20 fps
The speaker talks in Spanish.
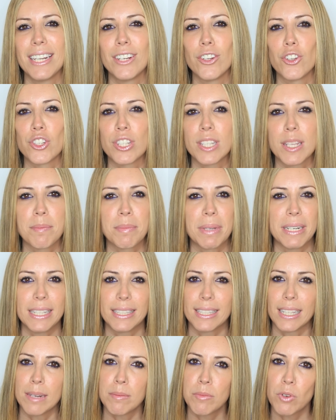No siempre,
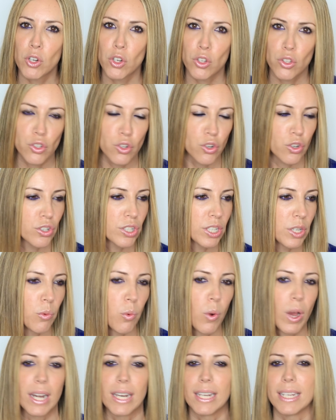ni tenemos los dos ojos
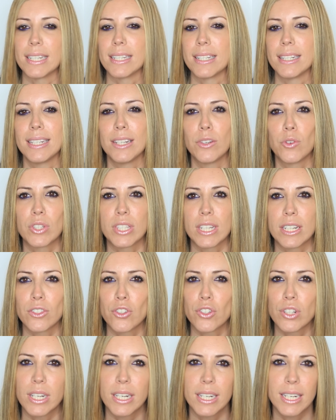iguales, ni nuestras
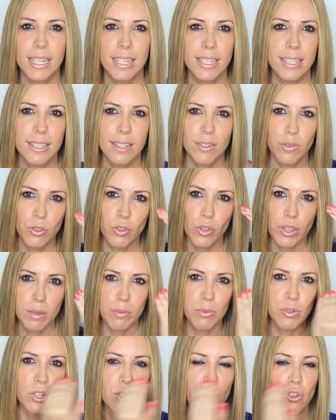dos líneas cuando
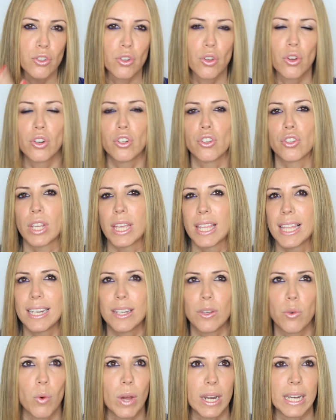hacemos los ojos nos
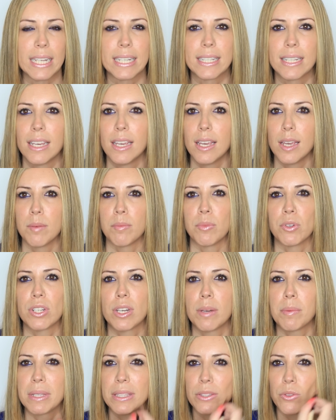quedan iguales.
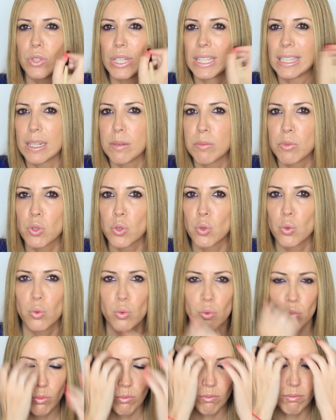Posiblemente un día tenemos
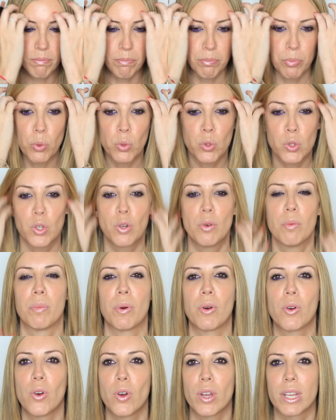un pulso un
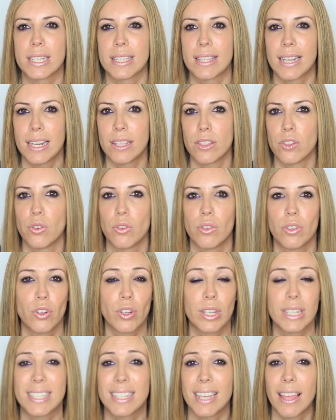poco extraño,
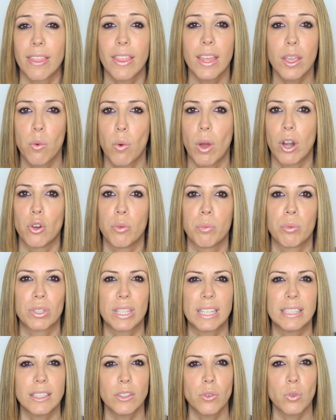lo que sea, da igual. Lo
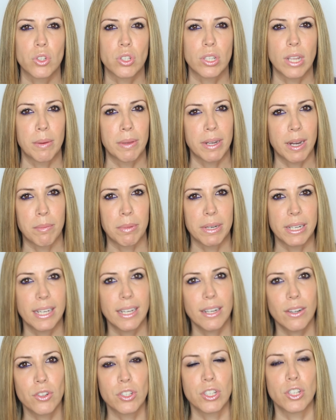importante no es saber
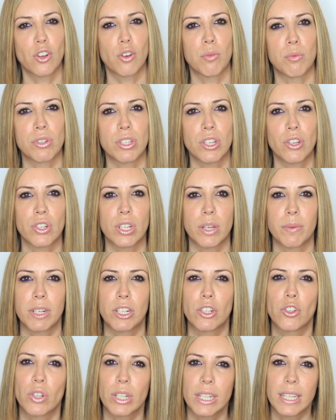aplicarlo, sino como os digo,
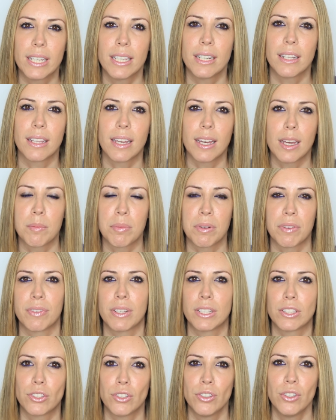saber corregir y dejar
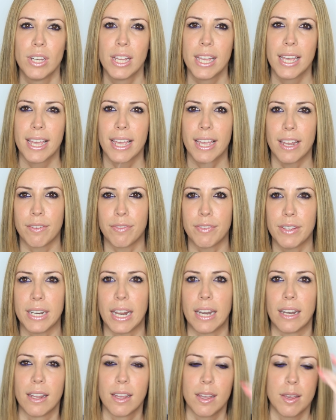perfecto el
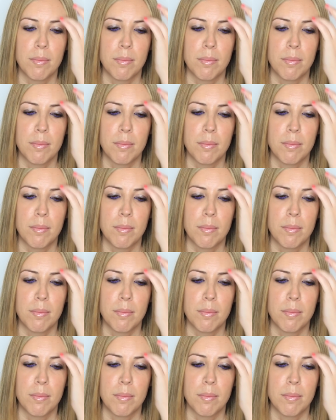final.